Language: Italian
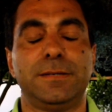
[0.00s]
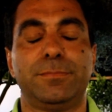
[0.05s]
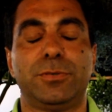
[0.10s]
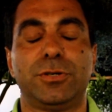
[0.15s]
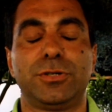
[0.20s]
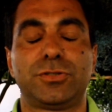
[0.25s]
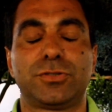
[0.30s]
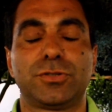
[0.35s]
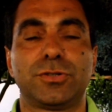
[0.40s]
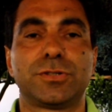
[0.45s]

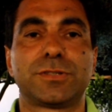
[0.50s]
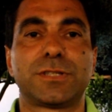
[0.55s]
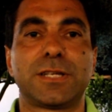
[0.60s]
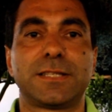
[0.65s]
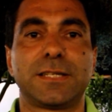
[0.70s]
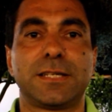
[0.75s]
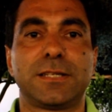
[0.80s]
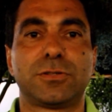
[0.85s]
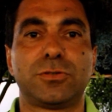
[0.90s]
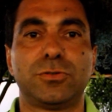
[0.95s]
poi ci sono
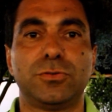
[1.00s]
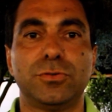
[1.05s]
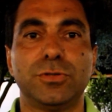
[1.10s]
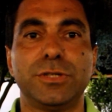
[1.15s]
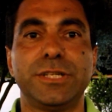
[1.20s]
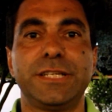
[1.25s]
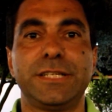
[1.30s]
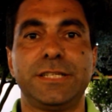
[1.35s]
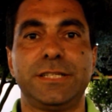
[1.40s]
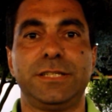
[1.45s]
stati
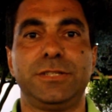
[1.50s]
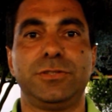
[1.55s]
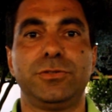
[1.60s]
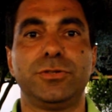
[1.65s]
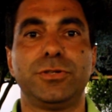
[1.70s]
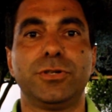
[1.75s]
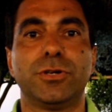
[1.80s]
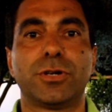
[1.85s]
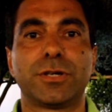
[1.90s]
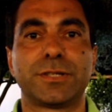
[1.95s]
alcuni
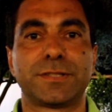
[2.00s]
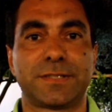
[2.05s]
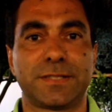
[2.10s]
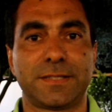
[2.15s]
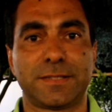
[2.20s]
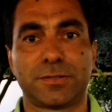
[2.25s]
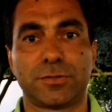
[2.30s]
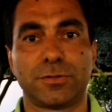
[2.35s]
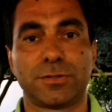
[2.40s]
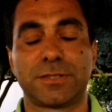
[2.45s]
juniores
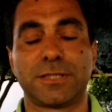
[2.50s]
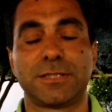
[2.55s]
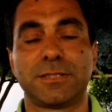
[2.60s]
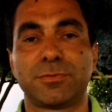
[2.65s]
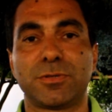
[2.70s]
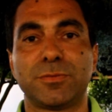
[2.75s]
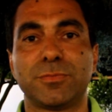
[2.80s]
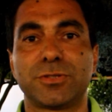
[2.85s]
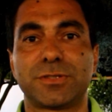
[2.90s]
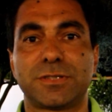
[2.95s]
che sono stati
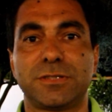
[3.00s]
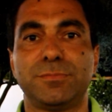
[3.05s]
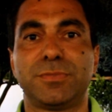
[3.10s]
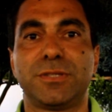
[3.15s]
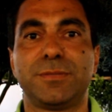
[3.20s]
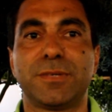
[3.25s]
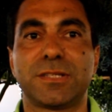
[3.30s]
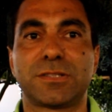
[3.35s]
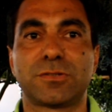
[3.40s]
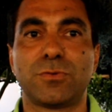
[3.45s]
promossi in
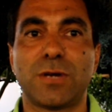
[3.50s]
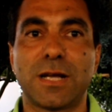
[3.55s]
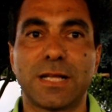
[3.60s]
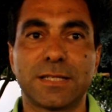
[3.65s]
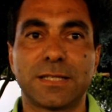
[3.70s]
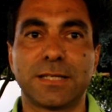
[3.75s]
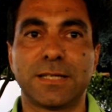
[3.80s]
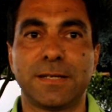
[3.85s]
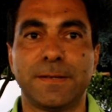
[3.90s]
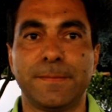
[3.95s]
prima
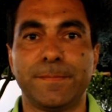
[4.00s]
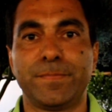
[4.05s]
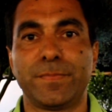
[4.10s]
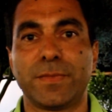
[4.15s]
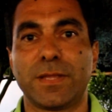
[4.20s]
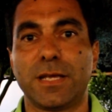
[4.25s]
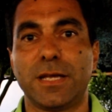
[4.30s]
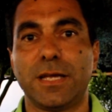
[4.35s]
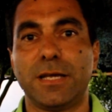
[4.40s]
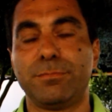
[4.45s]
squadra
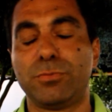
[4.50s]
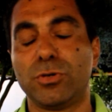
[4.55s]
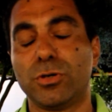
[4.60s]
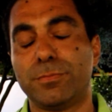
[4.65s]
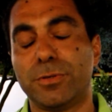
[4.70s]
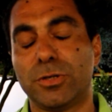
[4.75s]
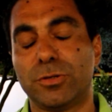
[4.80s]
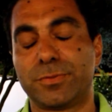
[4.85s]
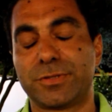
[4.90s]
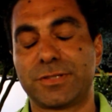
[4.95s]
e in più
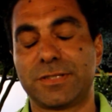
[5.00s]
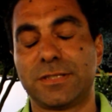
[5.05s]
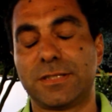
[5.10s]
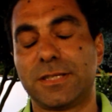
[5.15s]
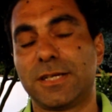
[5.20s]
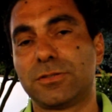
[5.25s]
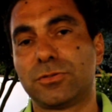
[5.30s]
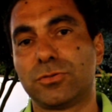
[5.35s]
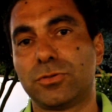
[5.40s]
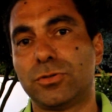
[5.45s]
abbiamo
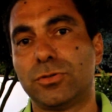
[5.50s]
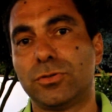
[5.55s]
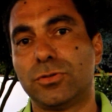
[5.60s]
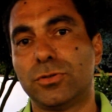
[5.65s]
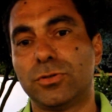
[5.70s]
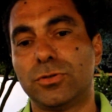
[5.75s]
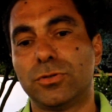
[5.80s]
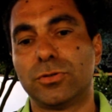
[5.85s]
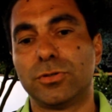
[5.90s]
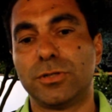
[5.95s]

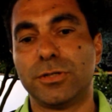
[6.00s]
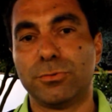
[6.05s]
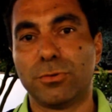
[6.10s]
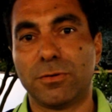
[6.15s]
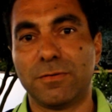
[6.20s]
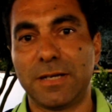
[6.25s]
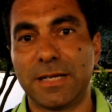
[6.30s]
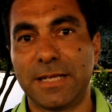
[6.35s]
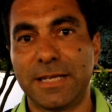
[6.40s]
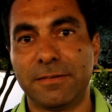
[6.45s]
presentato le
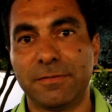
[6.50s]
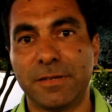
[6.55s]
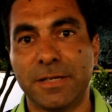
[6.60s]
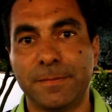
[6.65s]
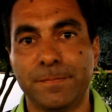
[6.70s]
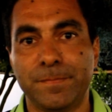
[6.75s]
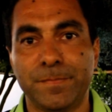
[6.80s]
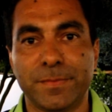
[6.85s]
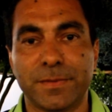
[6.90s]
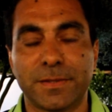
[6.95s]
nuove leve,
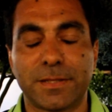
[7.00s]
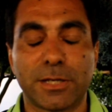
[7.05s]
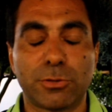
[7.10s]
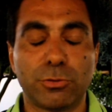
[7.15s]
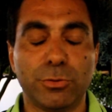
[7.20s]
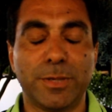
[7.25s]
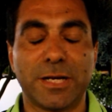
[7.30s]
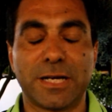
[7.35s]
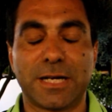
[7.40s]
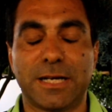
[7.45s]
tra
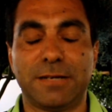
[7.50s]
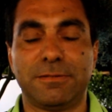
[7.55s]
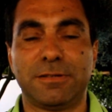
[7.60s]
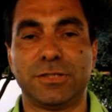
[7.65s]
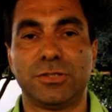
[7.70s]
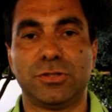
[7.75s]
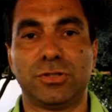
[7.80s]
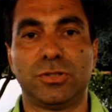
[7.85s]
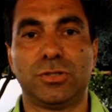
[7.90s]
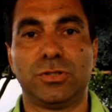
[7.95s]
cui
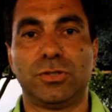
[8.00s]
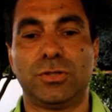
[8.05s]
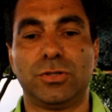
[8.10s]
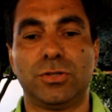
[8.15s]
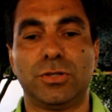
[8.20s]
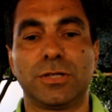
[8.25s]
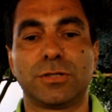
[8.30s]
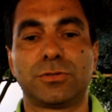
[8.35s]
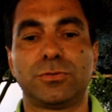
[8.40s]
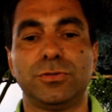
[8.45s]

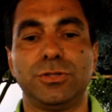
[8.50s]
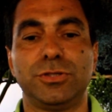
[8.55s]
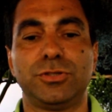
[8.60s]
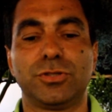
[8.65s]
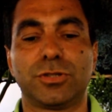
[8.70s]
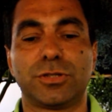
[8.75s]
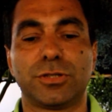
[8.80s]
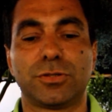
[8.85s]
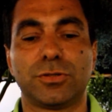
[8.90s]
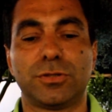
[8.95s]
mancavano alcuni
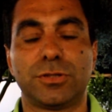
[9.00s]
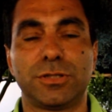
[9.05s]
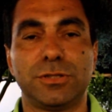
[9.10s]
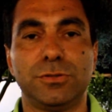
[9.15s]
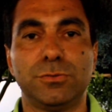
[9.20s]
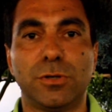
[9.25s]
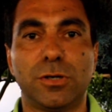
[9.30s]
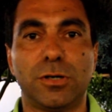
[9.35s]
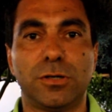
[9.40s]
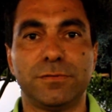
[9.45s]
giocatori
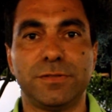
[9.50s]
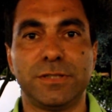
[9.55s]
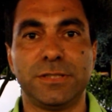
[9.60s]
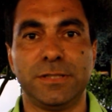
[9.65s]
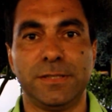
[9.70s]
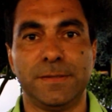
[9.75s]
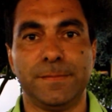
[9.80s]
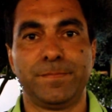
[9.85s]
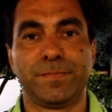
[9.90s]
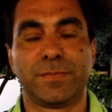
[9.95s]
nuovi
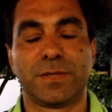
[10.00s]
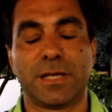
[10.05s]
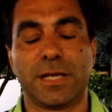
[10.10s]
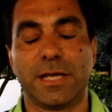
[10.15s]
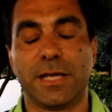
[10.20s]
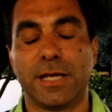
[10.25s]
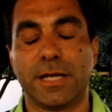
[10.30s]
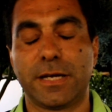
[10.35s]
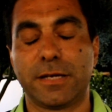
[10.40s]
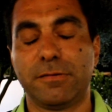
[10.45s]

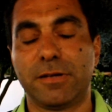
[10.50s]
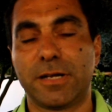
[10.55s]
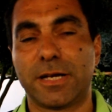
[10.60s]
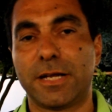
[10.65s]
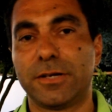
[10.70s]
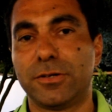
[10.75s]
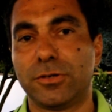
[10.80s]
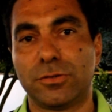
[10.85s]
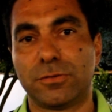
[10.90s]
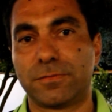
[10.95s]
che
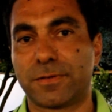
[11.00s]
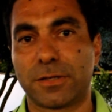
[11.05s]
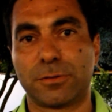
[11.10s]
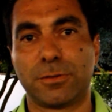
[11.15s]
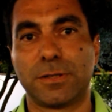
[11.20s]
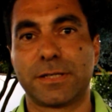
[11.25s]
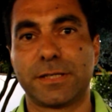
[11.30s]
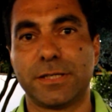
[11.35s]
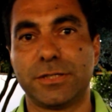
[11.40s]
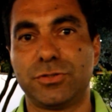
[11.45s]
arriveranno fra
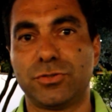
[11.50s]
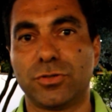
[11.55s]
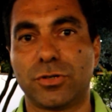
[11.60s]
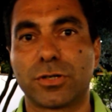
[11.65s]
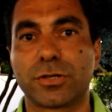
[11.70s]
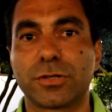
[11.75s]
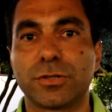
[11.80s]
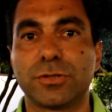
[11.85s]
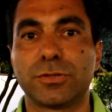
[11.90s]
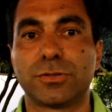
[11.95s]
qualche
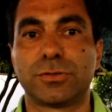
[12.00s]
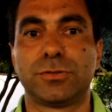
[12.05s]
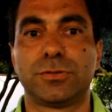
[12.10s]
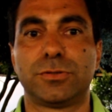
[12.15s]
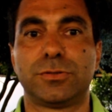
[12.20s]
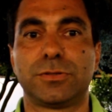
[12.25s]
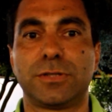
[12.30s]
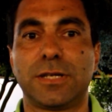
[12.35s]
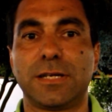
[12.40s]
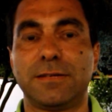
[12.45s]

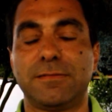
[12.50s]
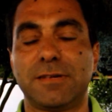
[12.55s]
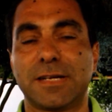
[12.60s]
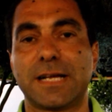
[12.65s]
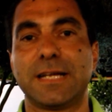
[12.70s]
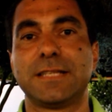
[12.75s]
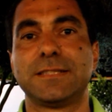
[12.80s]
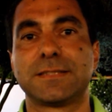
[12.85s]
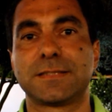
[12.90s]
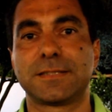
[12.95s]
giorno dalle
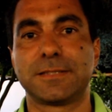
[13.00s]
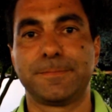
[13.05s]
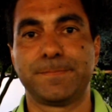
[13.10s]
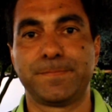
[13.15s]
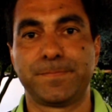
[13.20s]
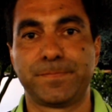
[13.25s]
vacanze.